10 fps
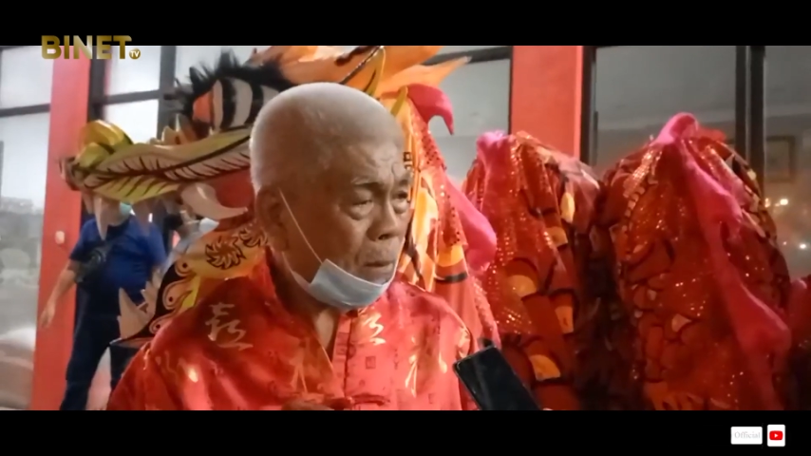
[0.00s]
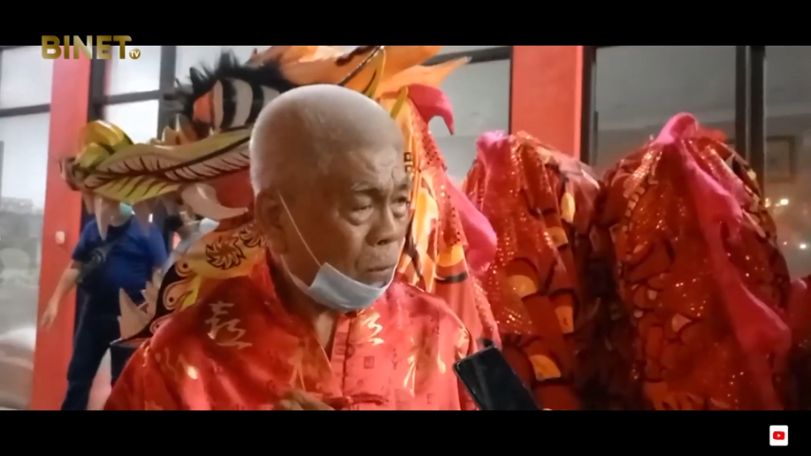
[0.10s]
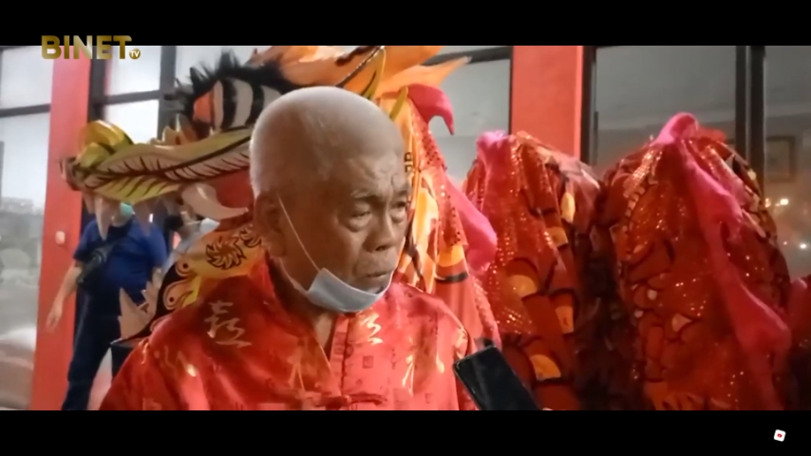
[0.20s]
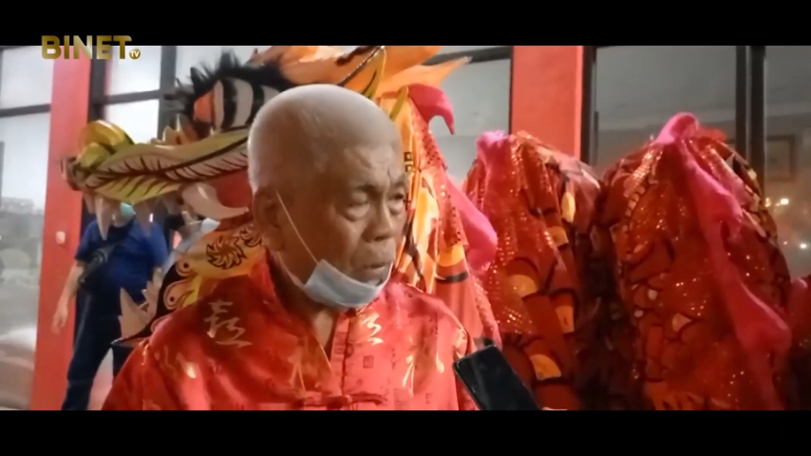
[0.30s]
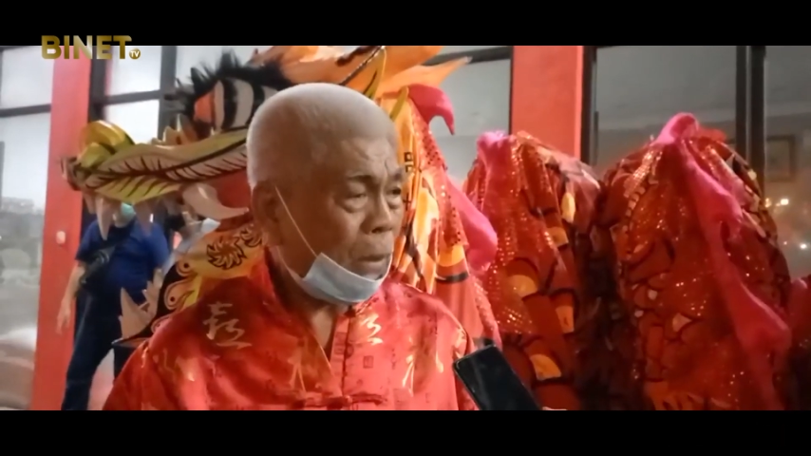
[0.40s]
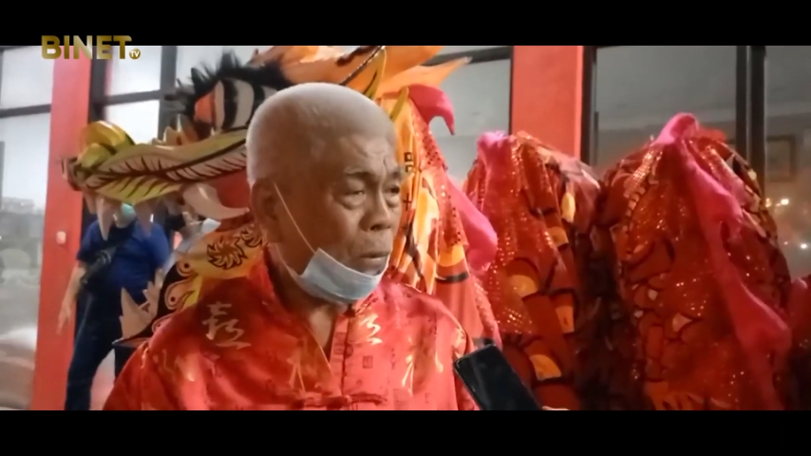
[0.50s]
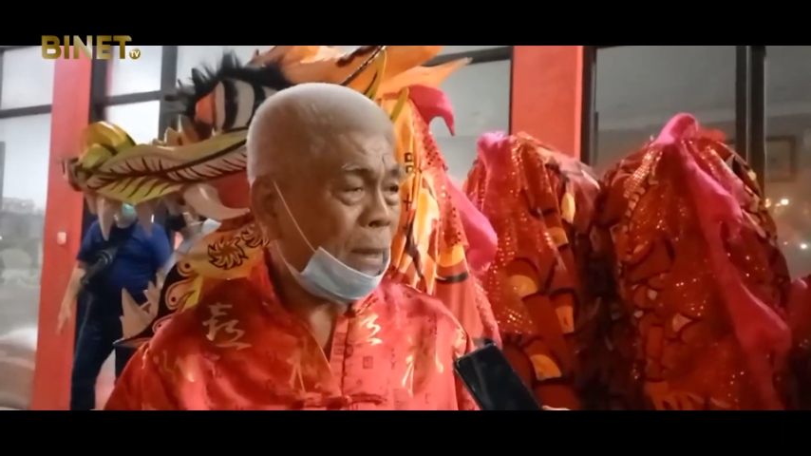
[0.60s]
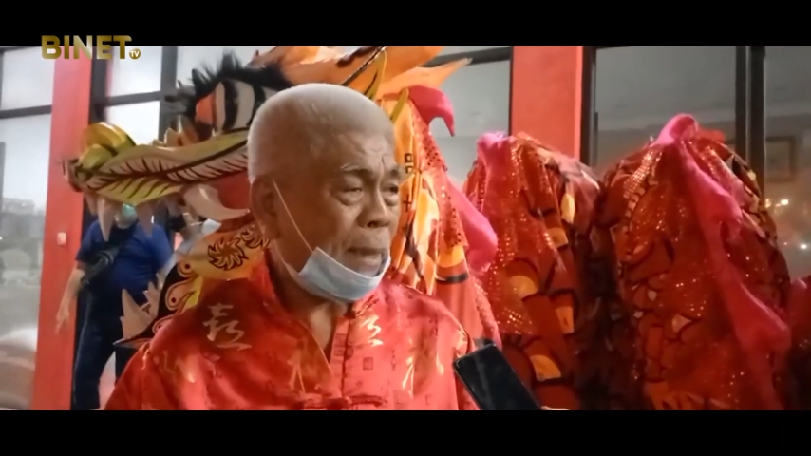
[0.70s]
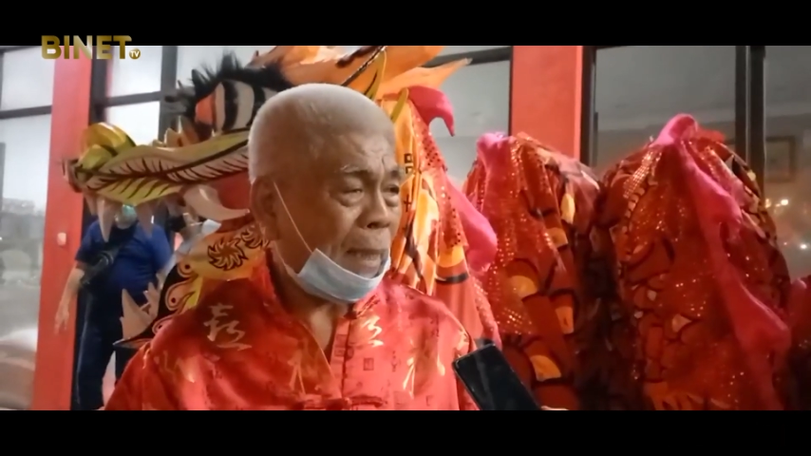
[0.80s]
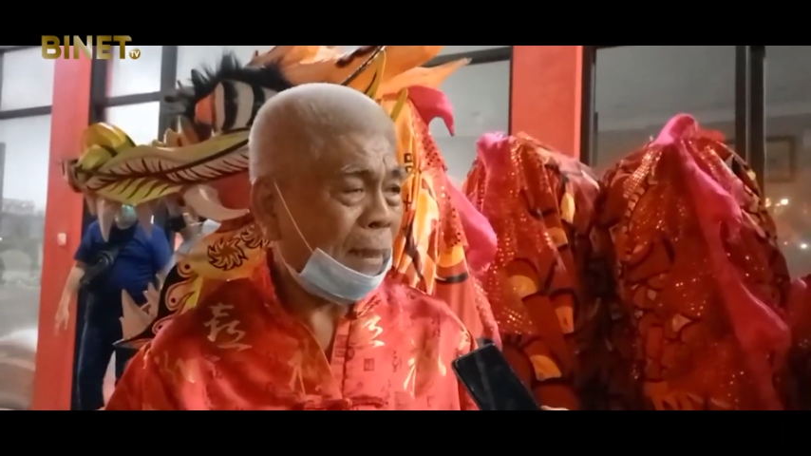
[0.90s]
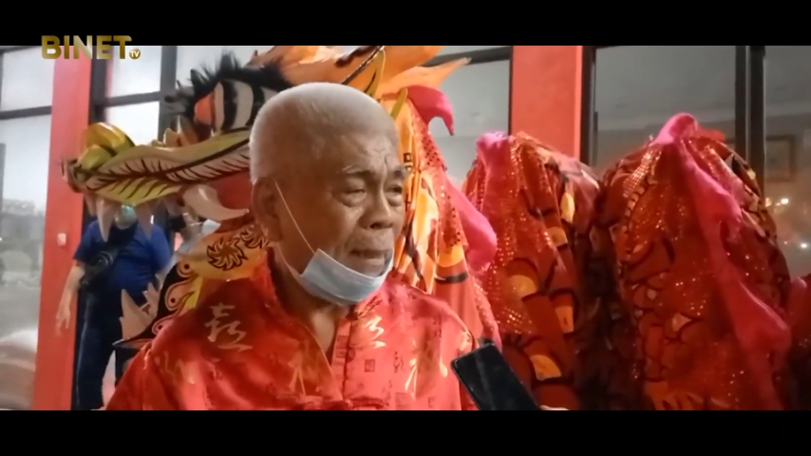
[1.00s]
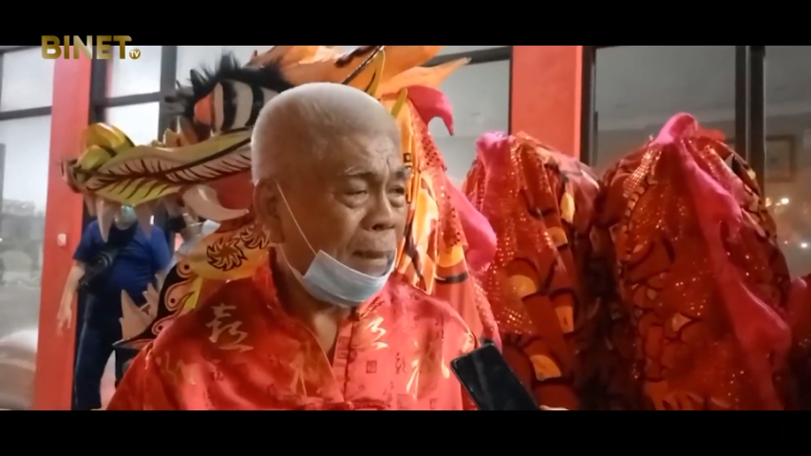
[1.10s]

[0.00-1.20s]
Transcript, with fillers: untuk Indonesia.